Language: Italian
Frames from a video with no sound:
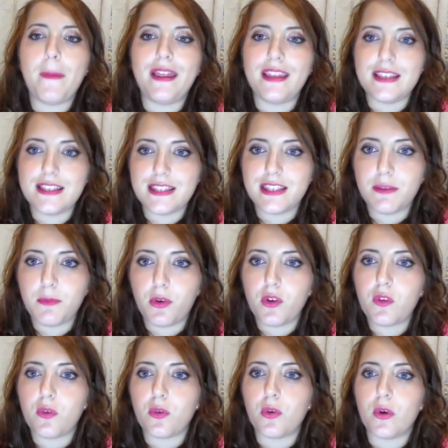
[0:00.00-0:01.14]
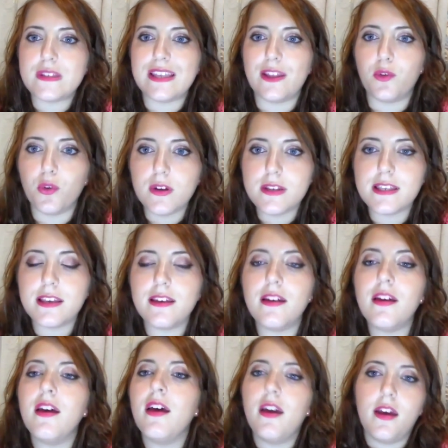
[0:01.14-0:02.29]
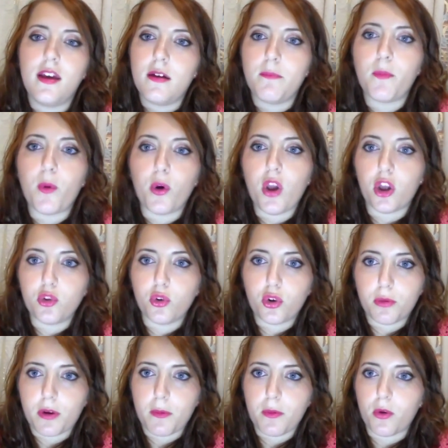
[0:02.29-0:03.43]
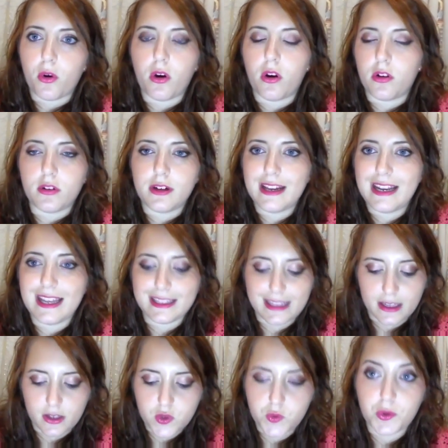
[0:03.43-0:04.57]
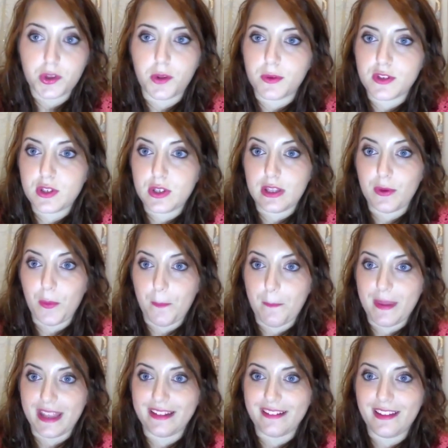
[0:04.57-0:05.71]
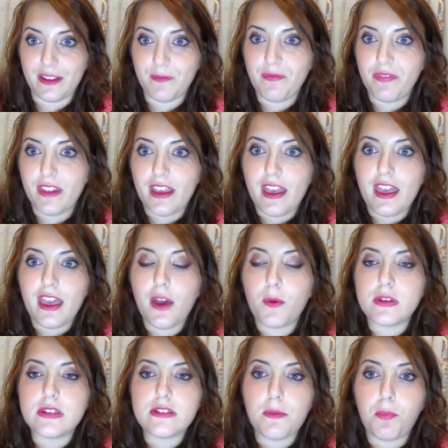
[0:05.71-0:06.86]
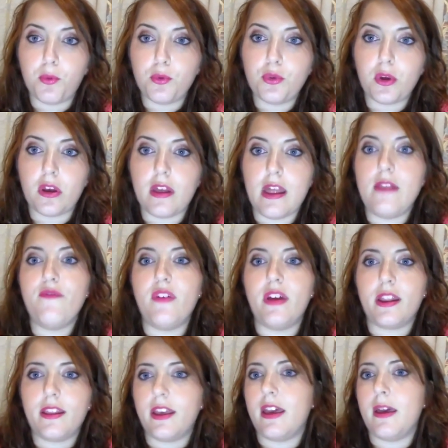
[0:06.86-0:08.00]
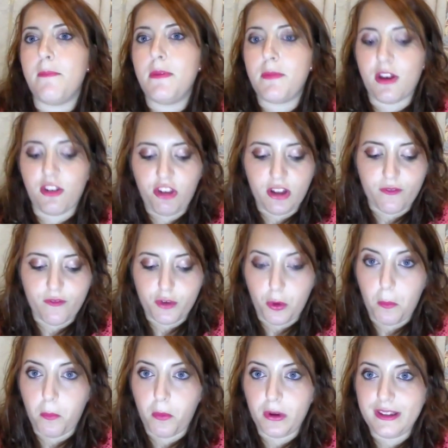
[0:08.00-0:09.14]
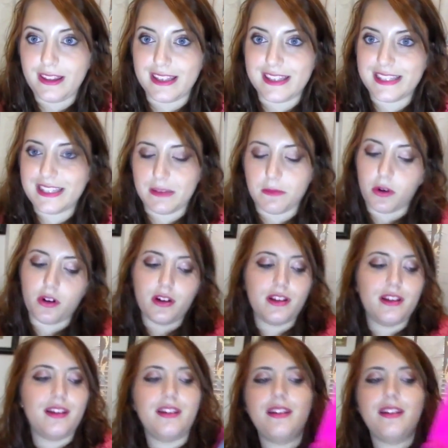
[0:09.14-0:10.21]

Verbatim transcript: benissimo sono setosi boh io adoro proprio la texture di questi ombretti e questo appunto è il verde che mi piace davvero moltissimo